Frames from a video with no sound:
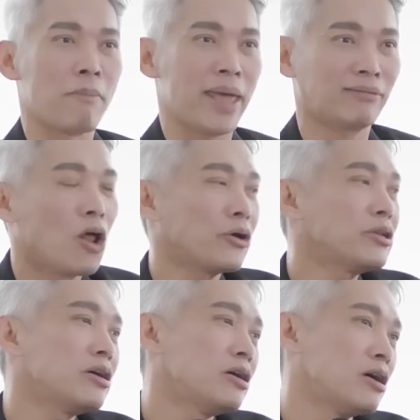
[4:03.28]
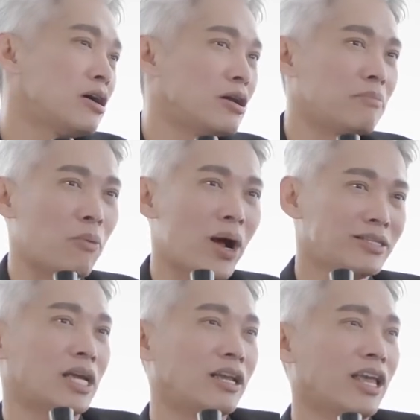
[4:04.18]
2เม็ดแล้วก็เดินแบบว่า
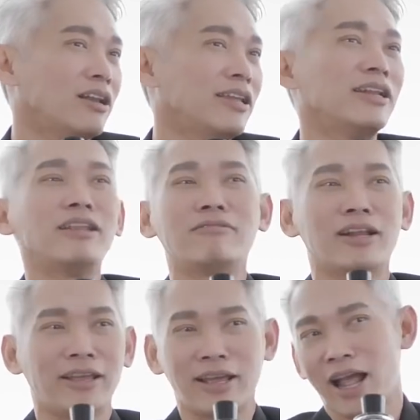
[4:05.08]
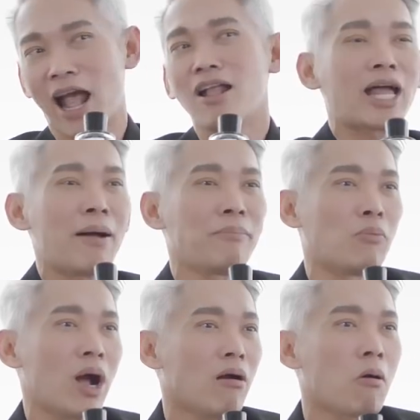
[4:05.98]
ใส่กางเกงลินินอะไรอย่างเงี้ยนะฮะตามแบบ
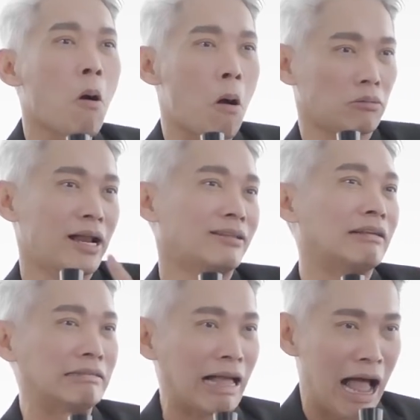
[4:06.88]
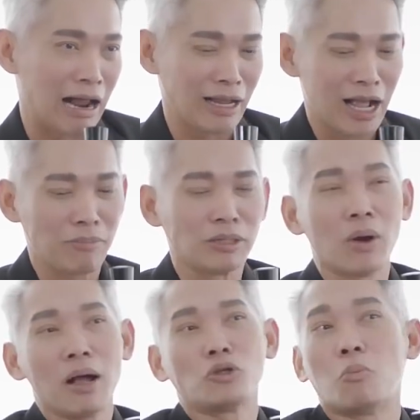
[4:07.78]
ว่าเกาะอะไรต่างๆนะครับหรือ
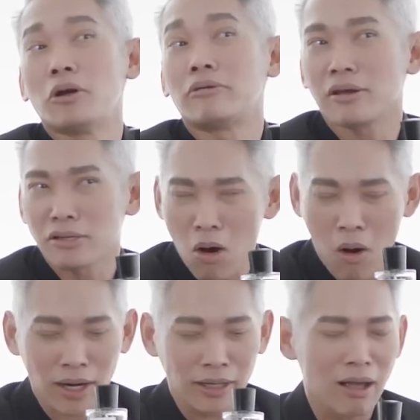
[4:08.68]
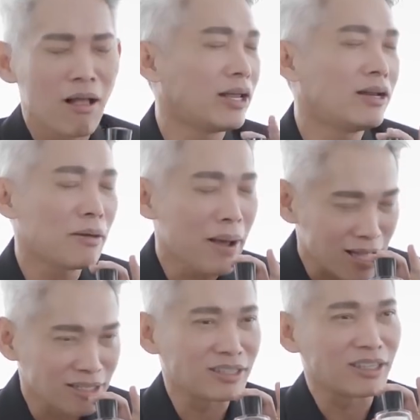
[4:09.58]
ว่าอยู่บนเรือยอทอะไรเงี้ยกลิ่นนี้มหา
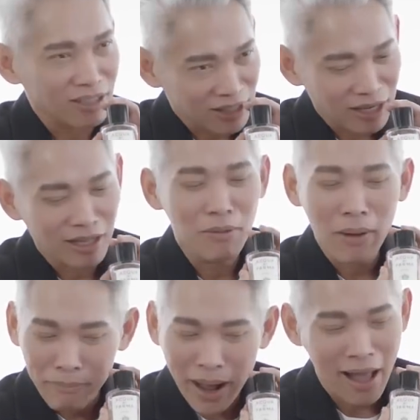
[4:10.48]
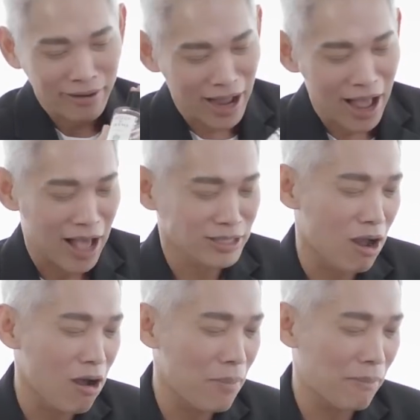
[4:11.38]
เศรษฐีอิตาลีมากๆนะช
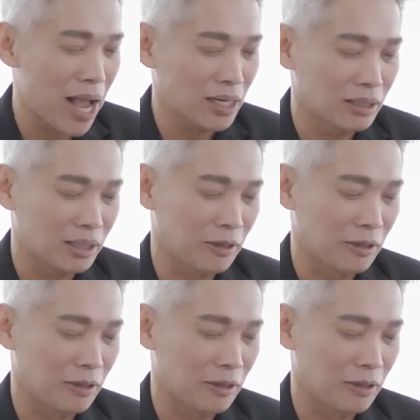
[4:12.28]
อบมากๆเล